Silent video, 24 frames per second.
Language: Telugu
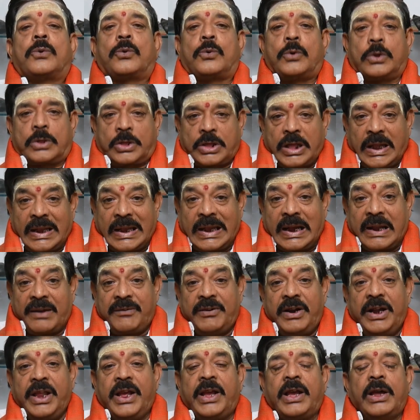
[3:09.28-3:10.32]
కొత్త
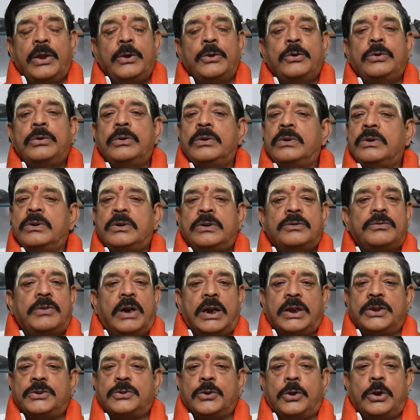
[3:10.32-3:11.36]
నడవడికలు
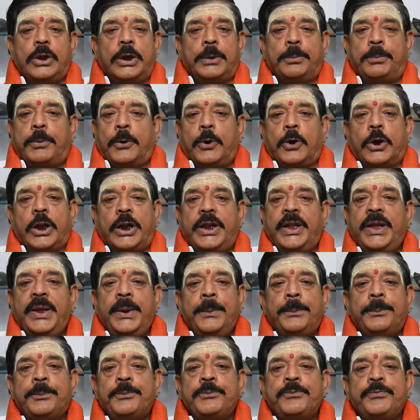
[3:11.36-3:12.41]
వాటి జోలికి పోకండి
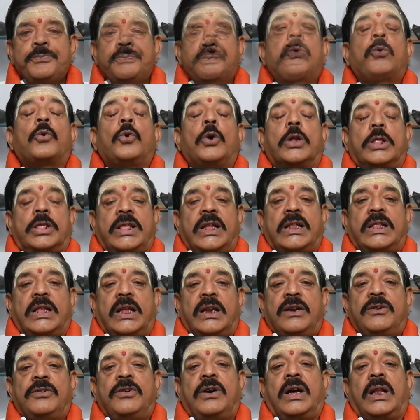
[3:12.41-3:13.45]

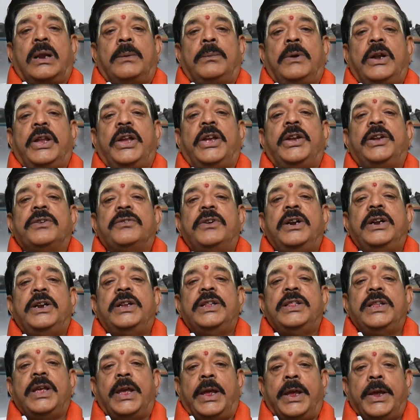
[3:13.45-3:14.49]
కొత్తదనం
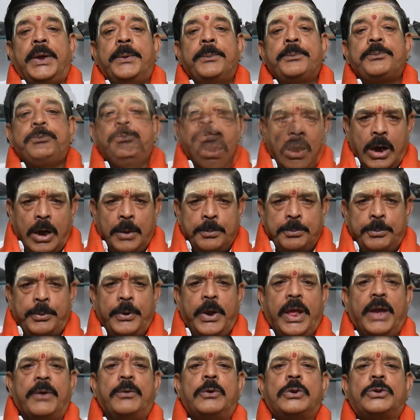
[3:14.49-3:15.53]
అనబడేటువంటిది
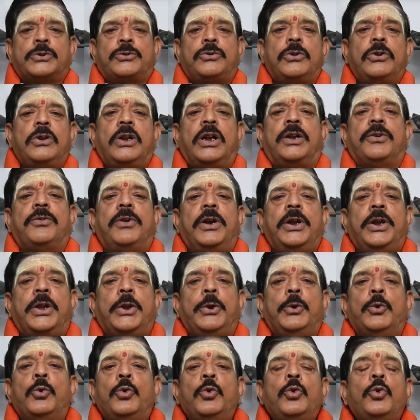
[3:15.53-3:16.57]
అప్పుడే వస్తున్నటువంటి
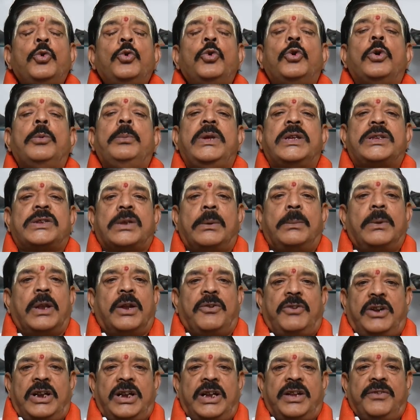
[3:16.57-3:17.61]
నూనూగు మీసముల
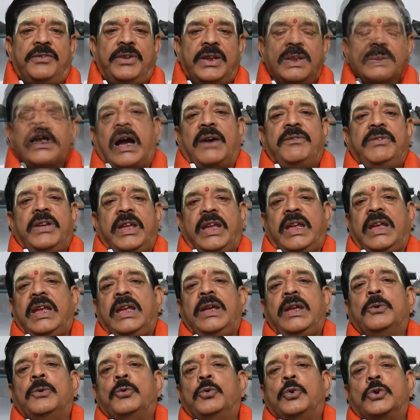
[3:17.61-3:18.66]
వంటివి అవి
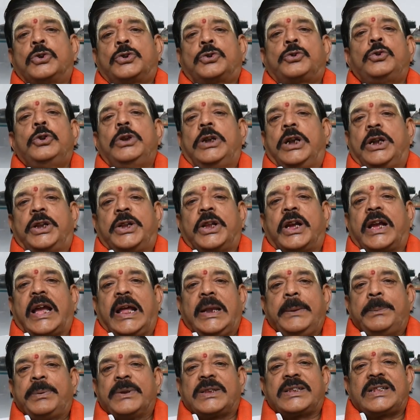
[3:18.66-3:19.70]
వస్తున్నట్టు
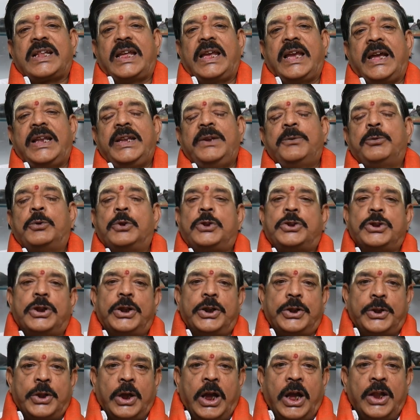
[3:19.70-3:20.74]
కనిపిస్తాయి కానీ
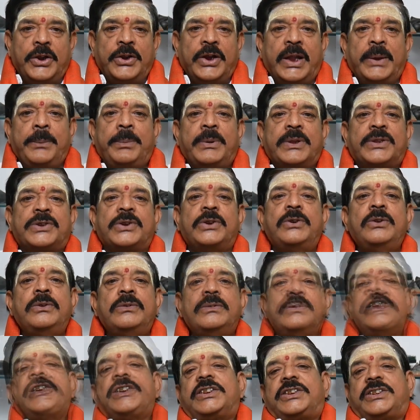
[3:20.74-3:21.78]
వచ్చినట్టుగాను కనిపించవు
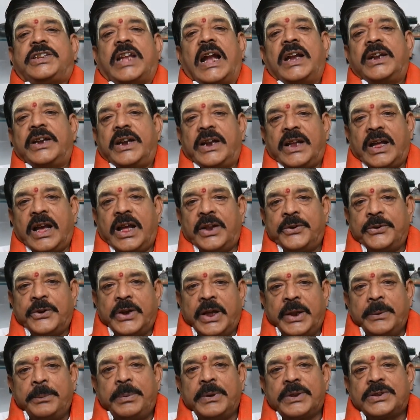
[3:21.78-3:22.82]
స్టాండర్డ్గాను
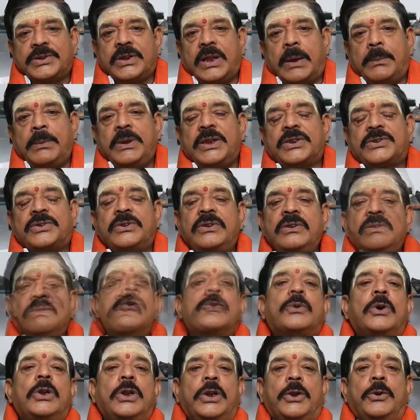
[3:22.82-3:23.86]
కనిపించదు ఆ మీసం
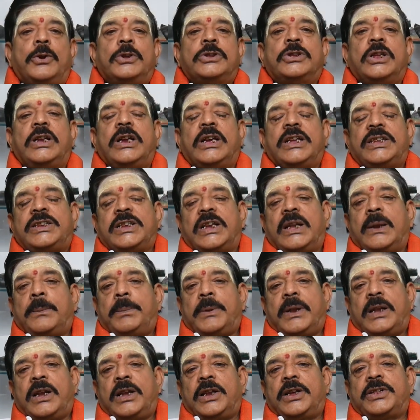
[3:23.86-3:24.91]
కొన్ని రోజులకి
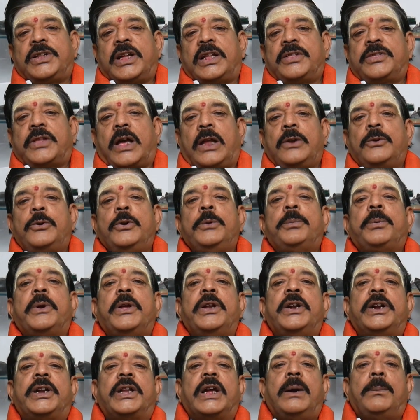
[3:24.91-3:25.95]
చిన్నపిల్లలకి దంతాలు
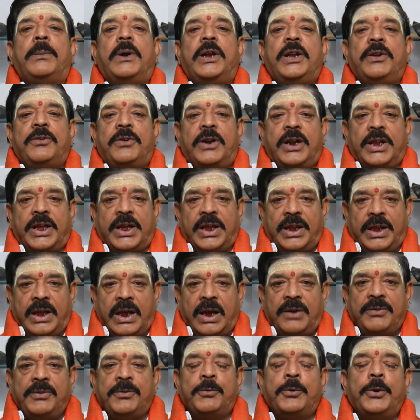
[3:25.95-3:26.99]
ఊడిపోయినట్టుగా మళ్ళీ వాడికి
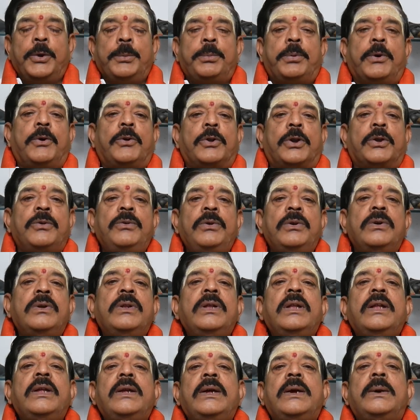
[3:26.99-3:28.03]
అవి ఊడిపోవటం
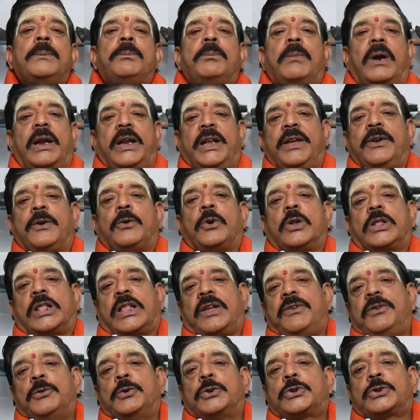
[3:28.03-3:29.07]
మళ్ళీ
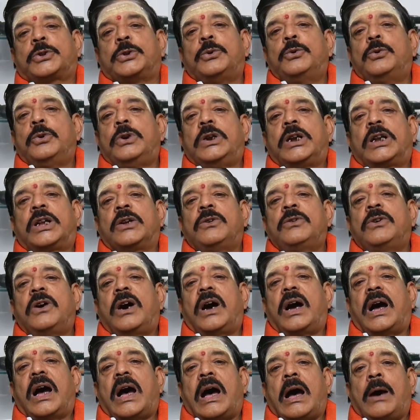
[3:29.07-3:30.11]
కొత్తవి వస్తూ ఉండటం
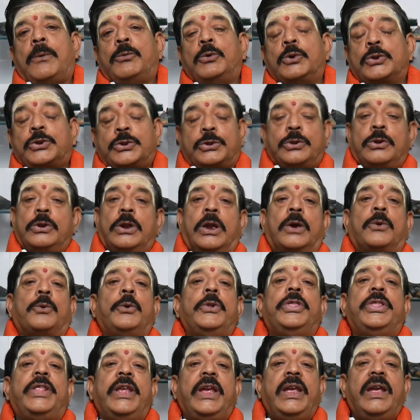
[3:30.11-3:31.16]
ఆ వస్తున్న
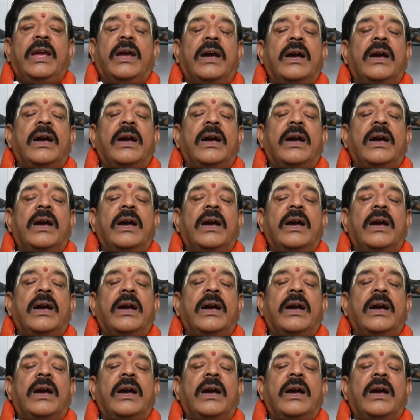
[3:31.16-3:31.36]
కొద్దీ